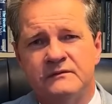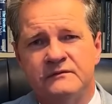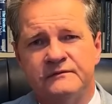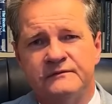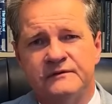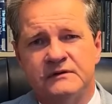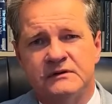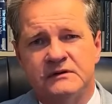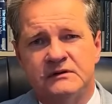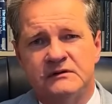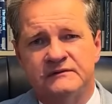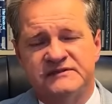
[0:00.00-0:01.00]
w,
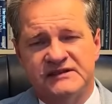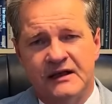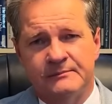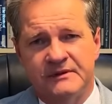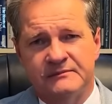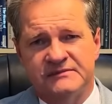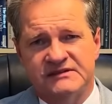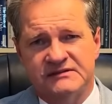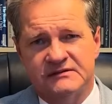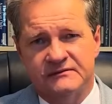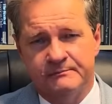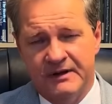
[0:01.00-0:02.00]
w samym
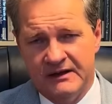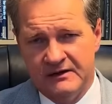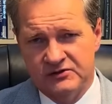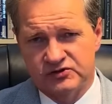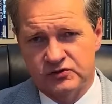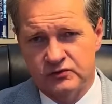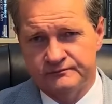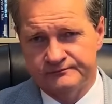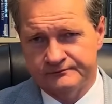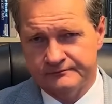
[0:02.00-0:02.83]
Paryżu